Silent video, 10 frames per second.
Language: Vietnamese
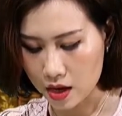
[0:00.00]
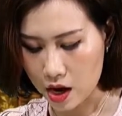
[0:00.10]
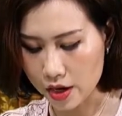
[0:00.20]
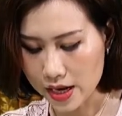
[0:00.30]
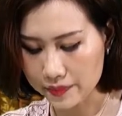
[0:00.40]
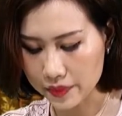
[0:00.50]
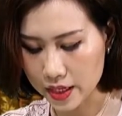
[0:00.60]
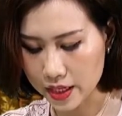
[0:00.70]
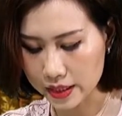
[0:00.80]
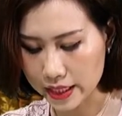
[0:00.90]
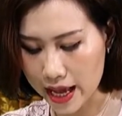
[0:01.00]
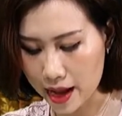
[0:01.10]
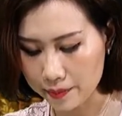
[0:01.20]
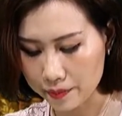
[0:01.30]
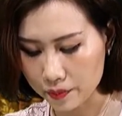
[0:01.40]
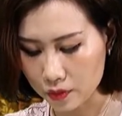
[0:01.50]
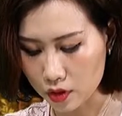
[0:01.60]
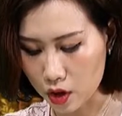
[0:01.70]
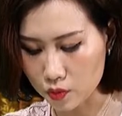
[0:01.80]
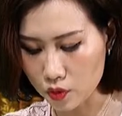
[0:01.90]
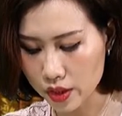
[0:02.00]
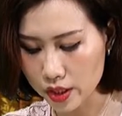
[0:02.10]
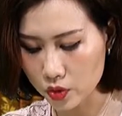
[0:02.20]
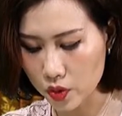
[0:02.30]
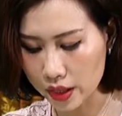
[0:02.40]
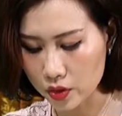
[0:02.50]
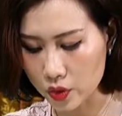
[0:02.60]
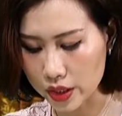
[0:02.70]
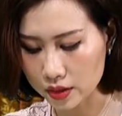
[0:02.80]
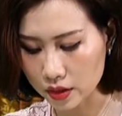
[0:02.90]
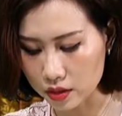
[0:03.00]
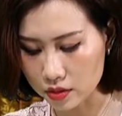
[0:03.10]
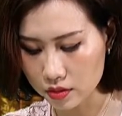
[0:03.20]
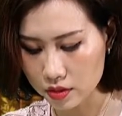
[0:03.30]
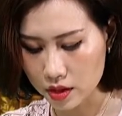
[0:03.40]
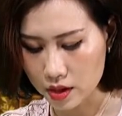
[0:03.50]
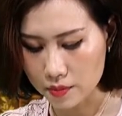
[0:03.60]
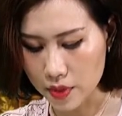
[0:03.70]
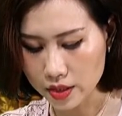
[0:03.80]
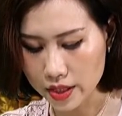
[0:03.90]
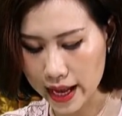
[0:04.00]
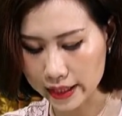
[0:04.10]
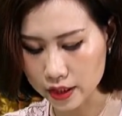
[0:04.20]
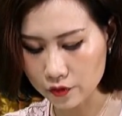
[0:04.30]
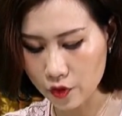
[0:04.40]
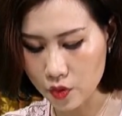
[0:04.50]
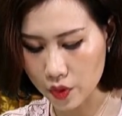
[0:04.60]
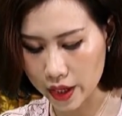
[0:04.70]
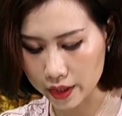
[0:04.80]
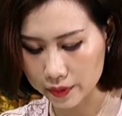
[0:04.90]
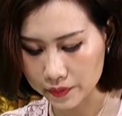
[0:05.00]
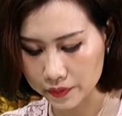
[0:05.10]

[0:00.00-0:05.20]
Hỏi làm gì thì đáp, con muốn kinh doanh đồ điện tử, mở cửa hàng trên phố huyện.